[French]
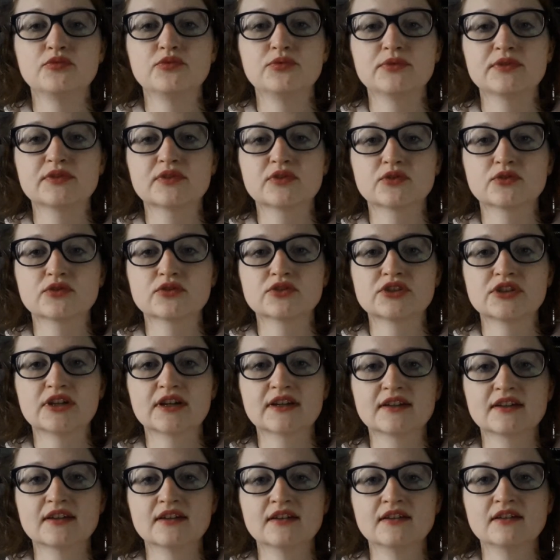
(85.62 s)
puisque
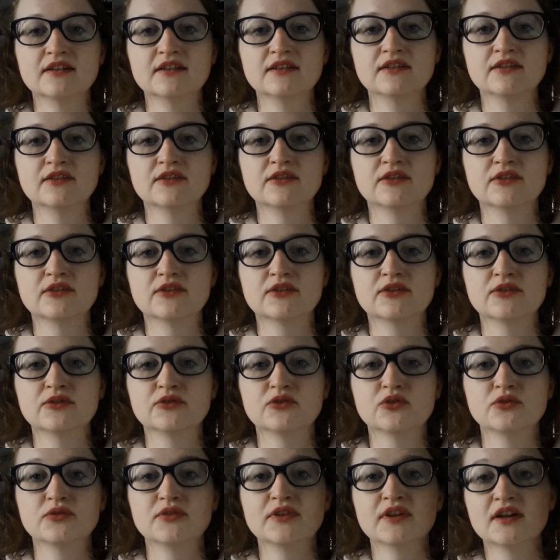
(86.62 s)
chacun euh,
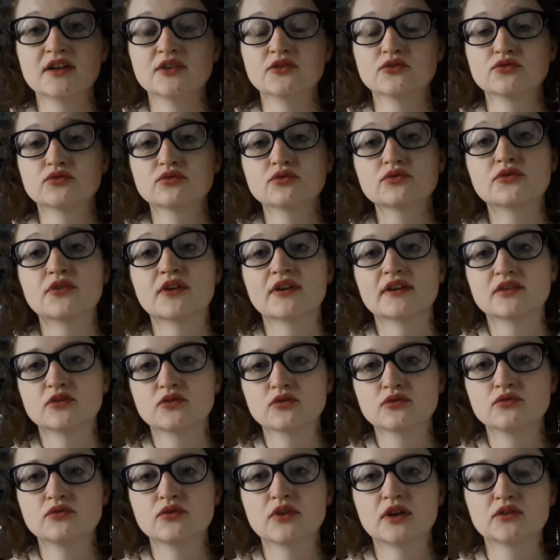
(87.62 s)
devient adulte, enfin est
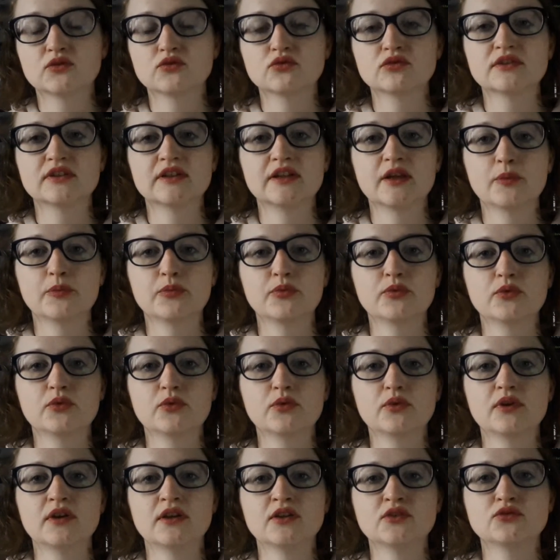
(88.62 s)
devenu adulte il y a
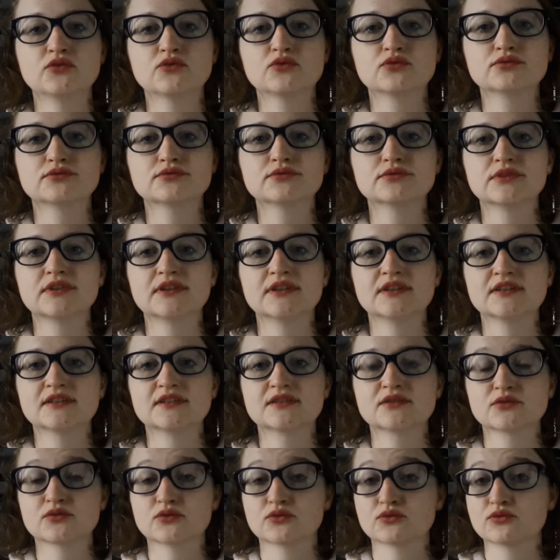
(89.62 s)
peu, et du coup ils
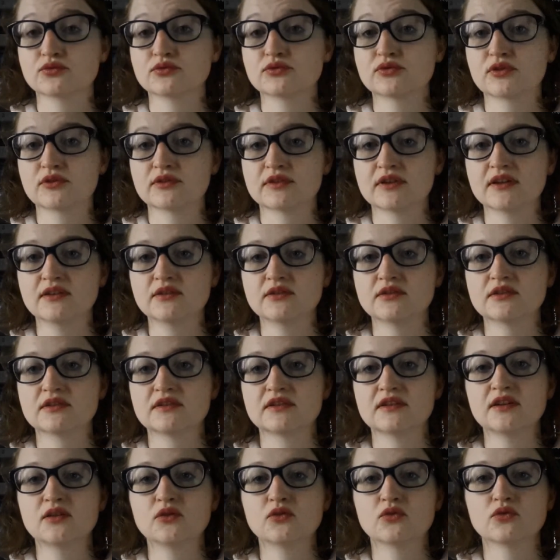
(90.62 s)
sont tous en train
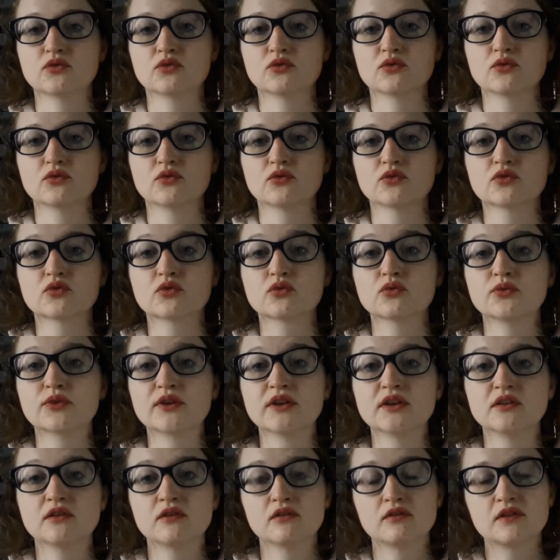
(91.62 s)
d'essayer de, se
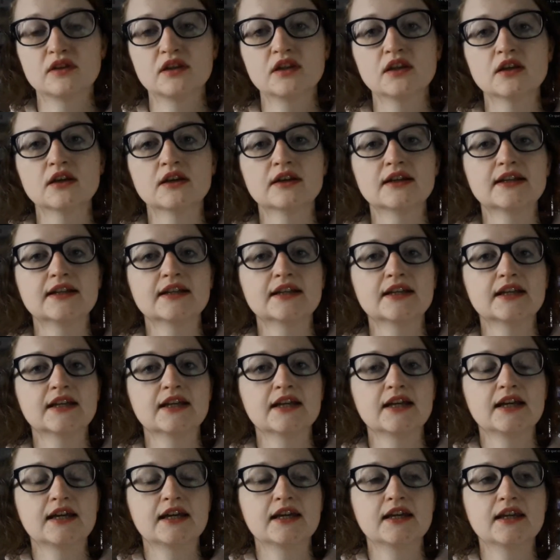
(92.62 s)
trouver une vie
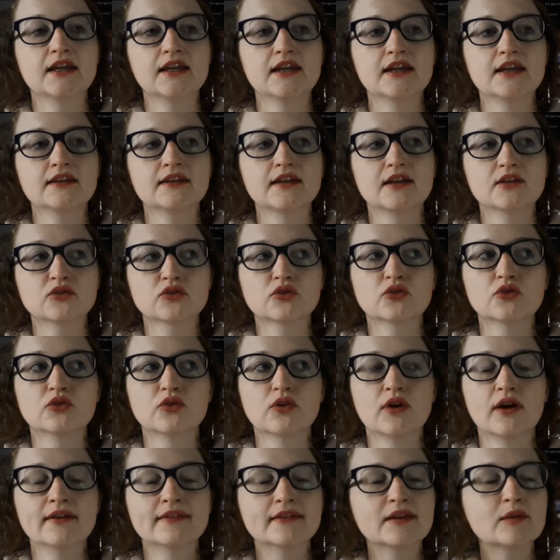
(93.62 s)
et d'être
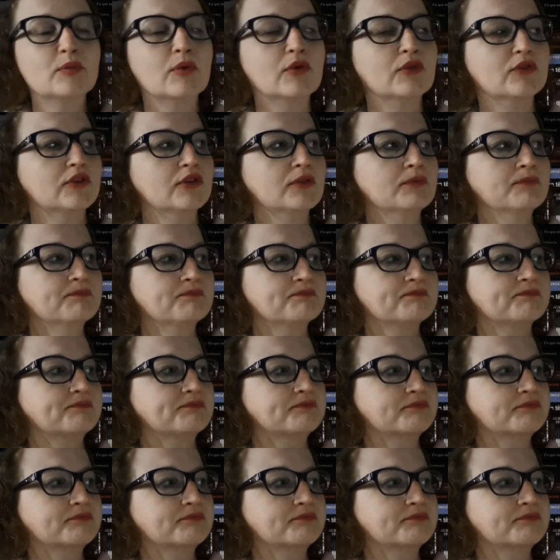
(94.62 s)
euh, indépendants.